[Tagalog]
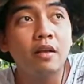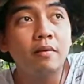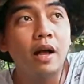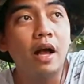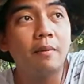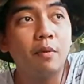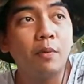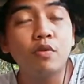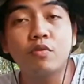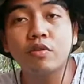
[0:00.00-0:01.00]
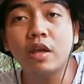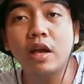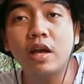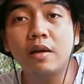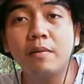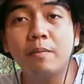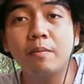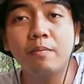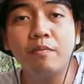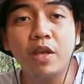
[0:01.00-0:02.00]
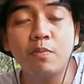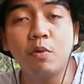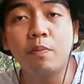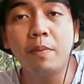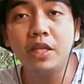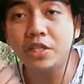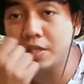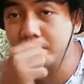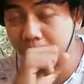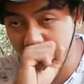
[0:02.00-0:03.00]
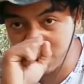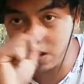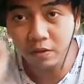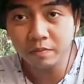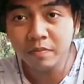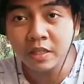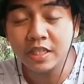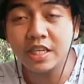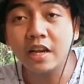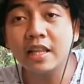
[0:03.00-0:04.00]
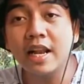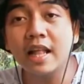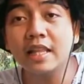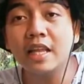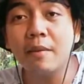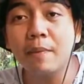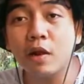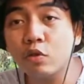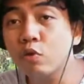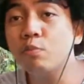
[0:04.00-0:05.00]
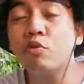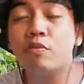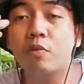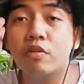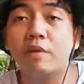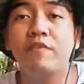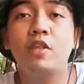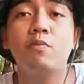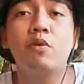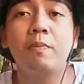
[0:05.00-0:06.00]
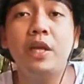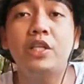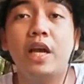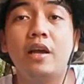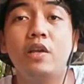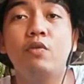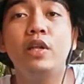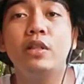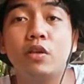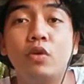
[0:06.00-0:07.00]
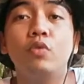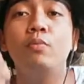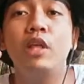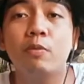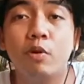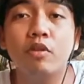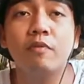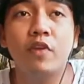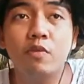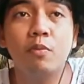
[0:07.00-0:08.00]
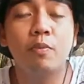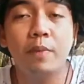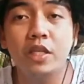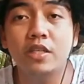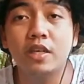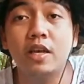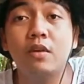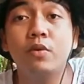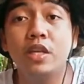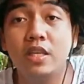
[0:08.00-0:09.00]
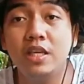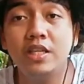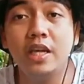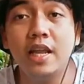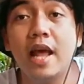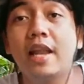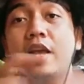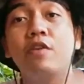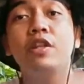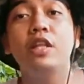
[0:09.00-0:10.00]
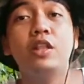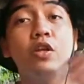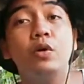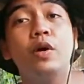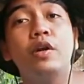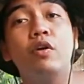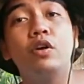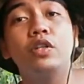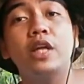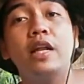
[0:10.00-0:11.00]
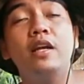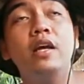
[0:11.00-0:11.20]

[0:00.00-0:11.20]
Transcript: uh, ah, post ko sa Facebook page, no? I-share din natin yan, pero dun mismo sa Facebook page ha. Inulit ko, dun mismo sa Facebook page sa Kuya CJ. Ilalagay ko rin dito yung ano ko, chan,